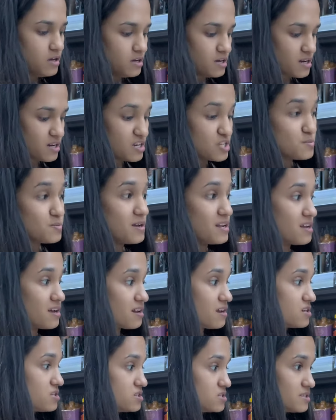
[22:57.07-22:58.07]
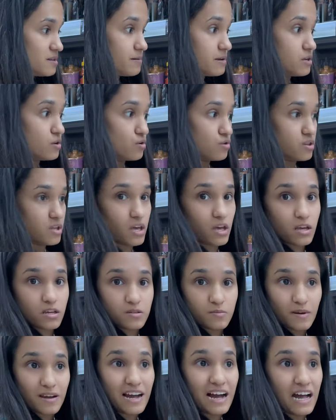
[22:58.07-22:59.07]
अगर इस पर अलग अलग चीज़ें बनी होती है
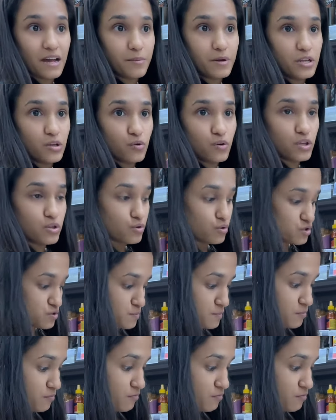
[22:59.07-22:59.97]
इसमें गाय बनी हुई तो इसमें